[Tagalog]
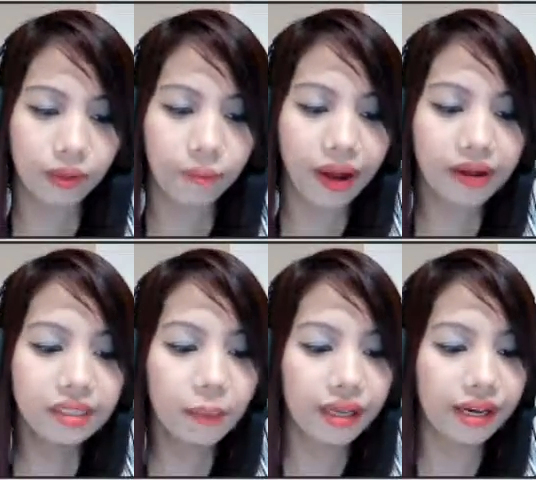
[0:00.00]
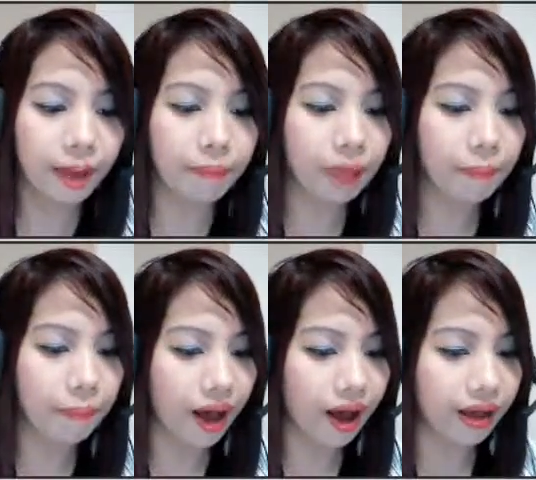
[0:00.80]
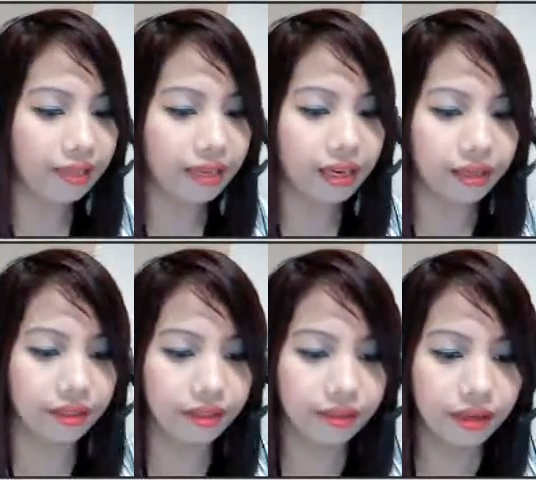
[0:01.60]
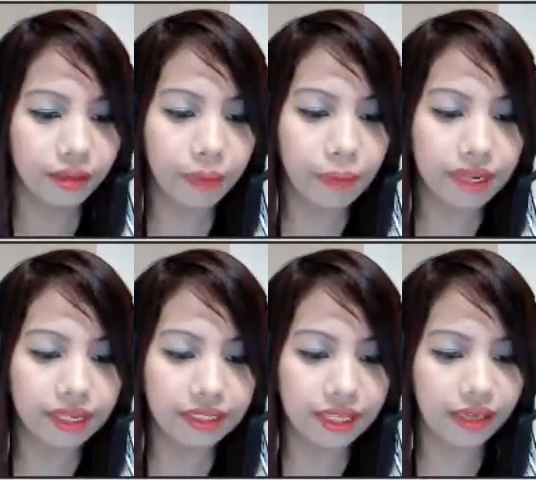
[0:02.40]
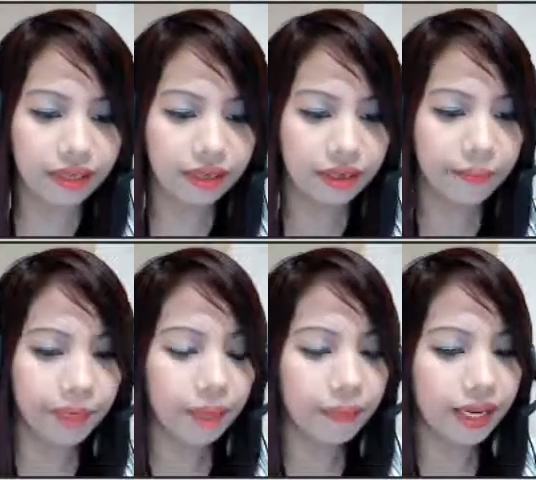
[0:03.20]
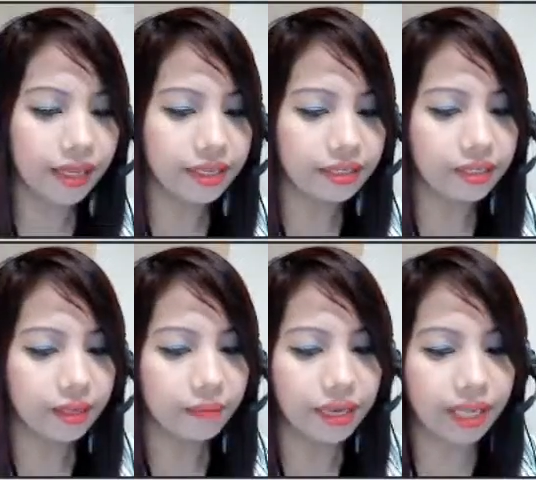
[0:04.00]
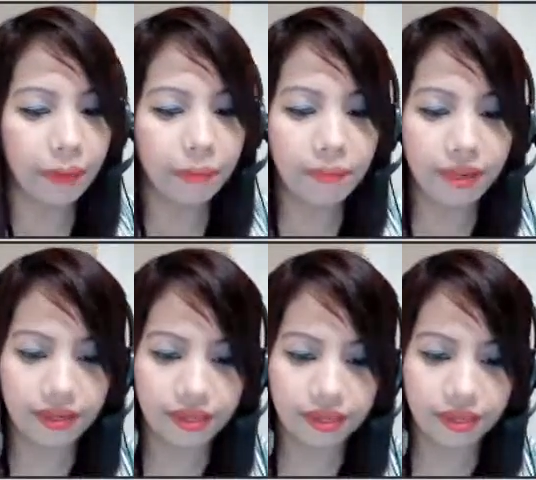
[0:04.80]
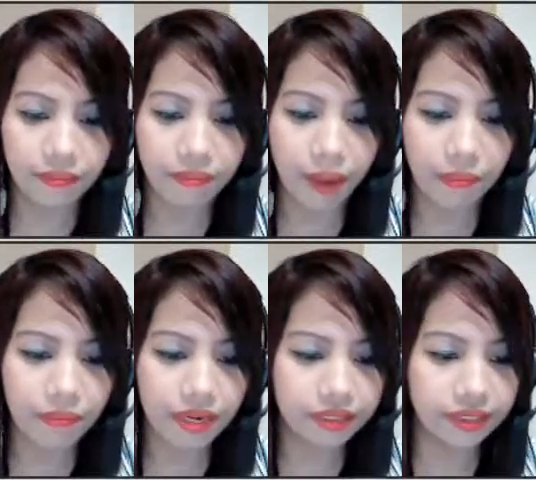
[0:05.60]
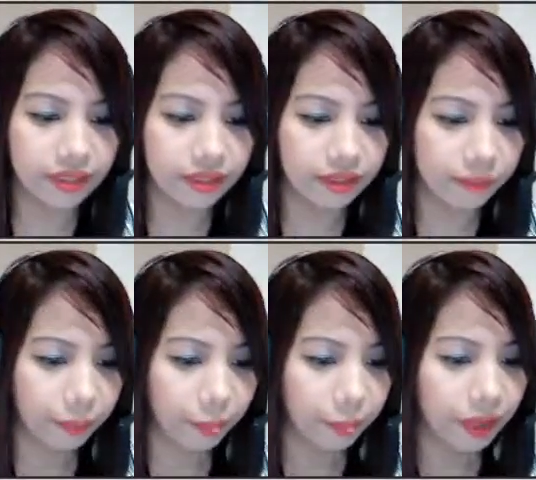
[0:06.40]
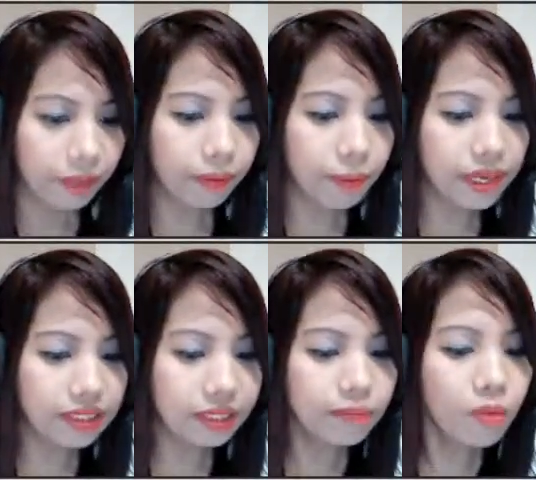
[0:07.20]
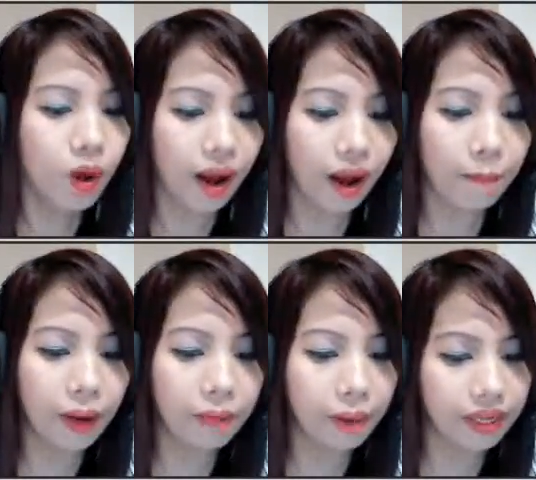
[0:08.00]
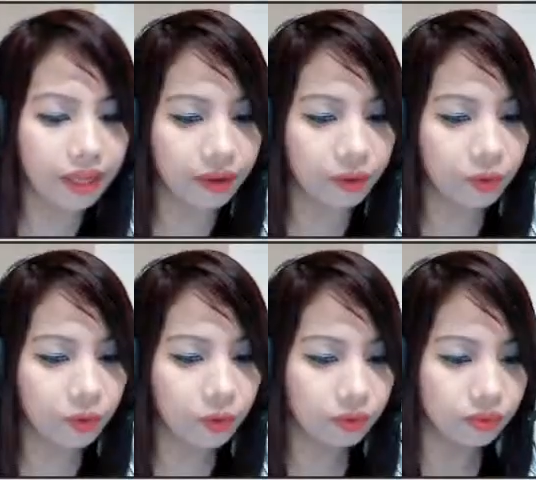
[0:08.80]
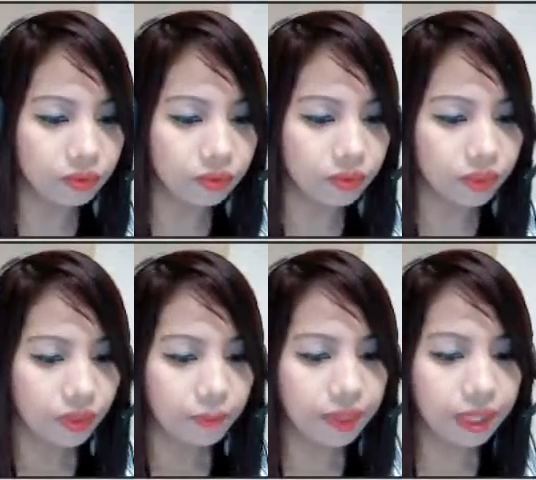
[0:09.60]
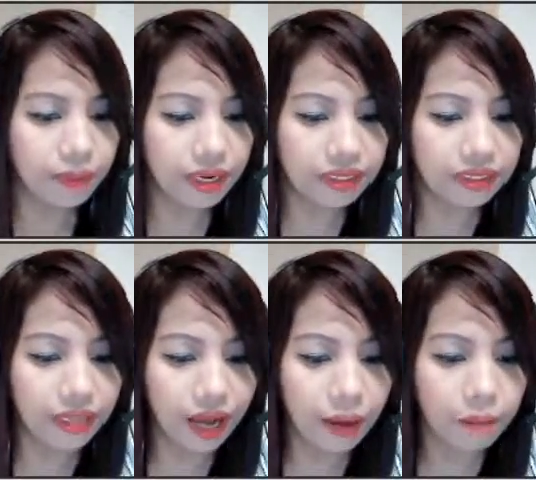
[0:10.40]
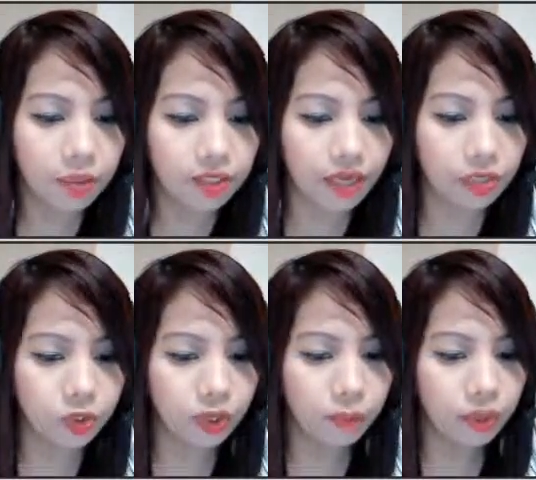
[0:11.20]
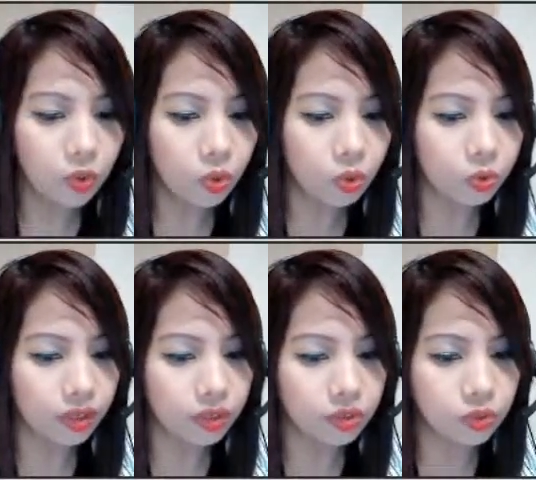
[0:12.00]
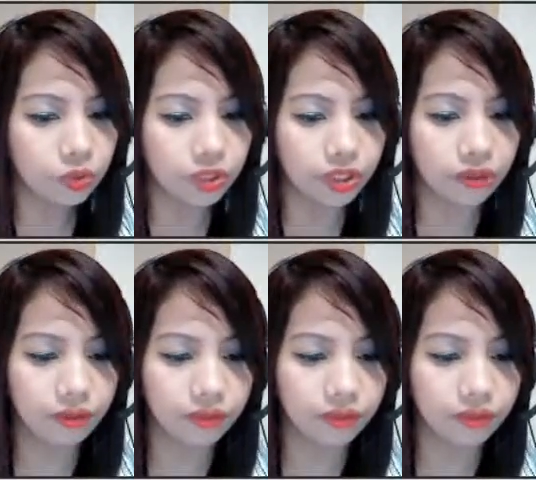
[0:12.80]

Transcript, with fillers: Para sa panlaping pa at in, pabilisin, pinabilis, pinapabilis, papabilisin. Pabilisin mo nga ang pagmamaneho mo. Pinabilis niya ang proseso ng pagluluto ng sushi.